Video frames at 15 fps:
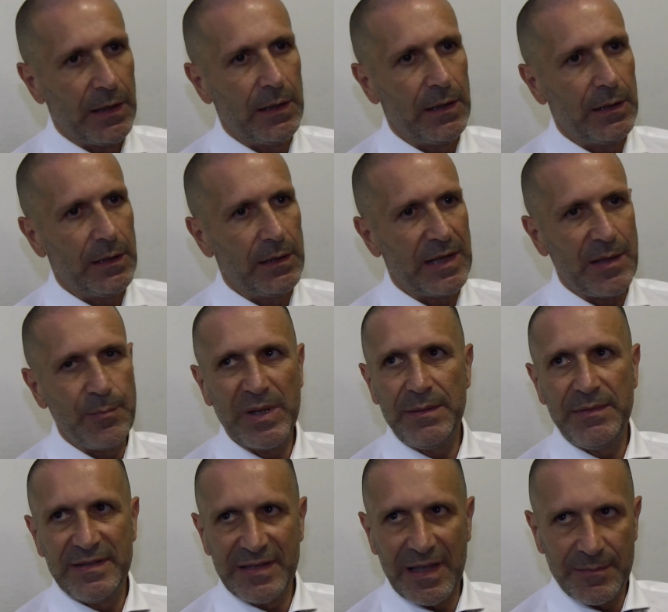eh, nei
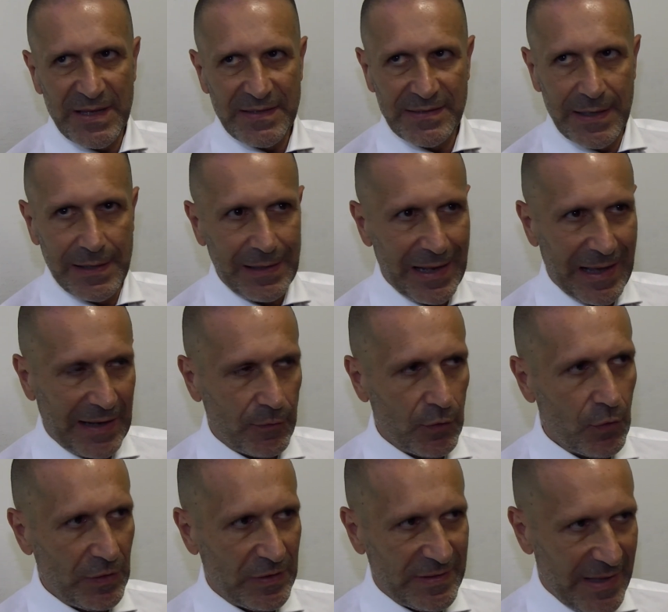primi 6 mesi
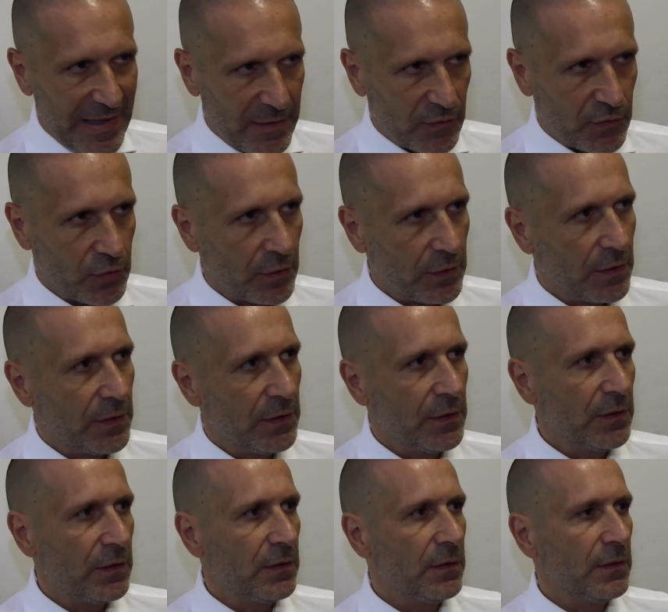dell'anno, il terzo
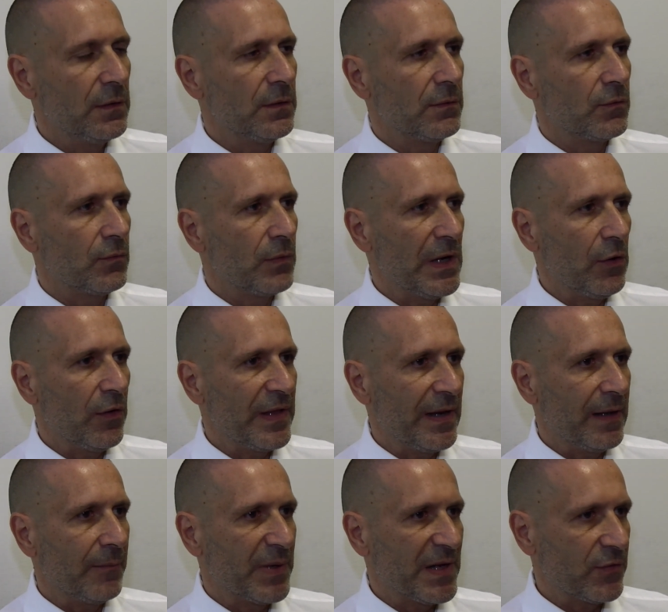eh, quello
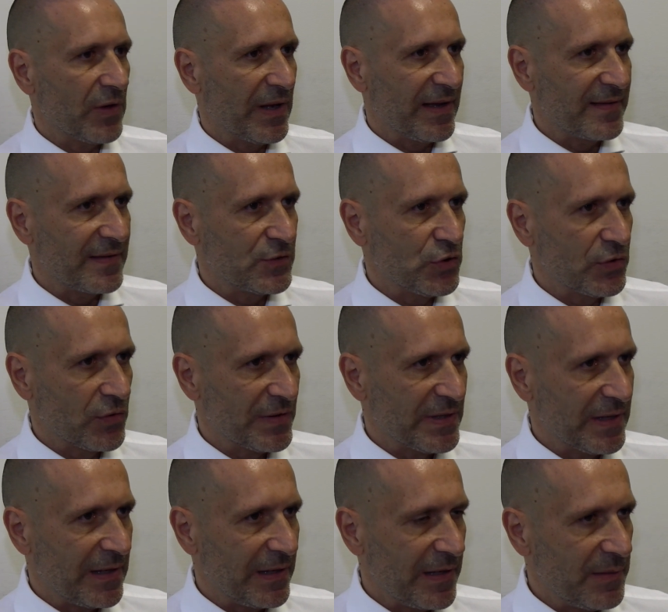della, presso la casa
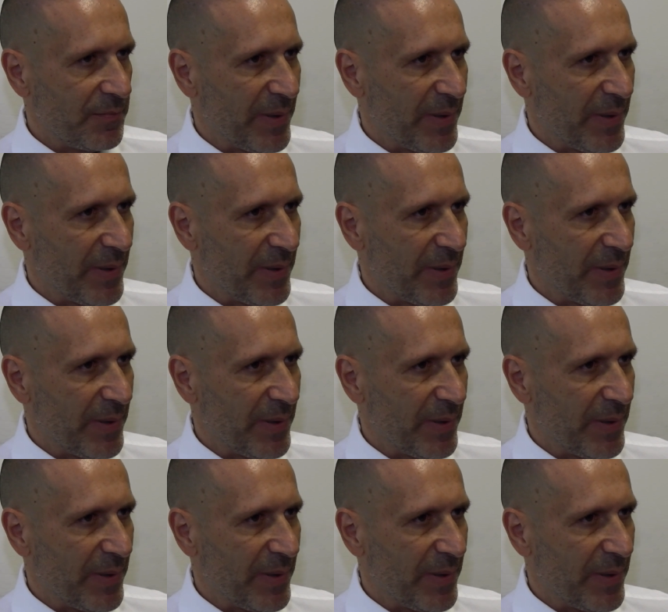circondariale di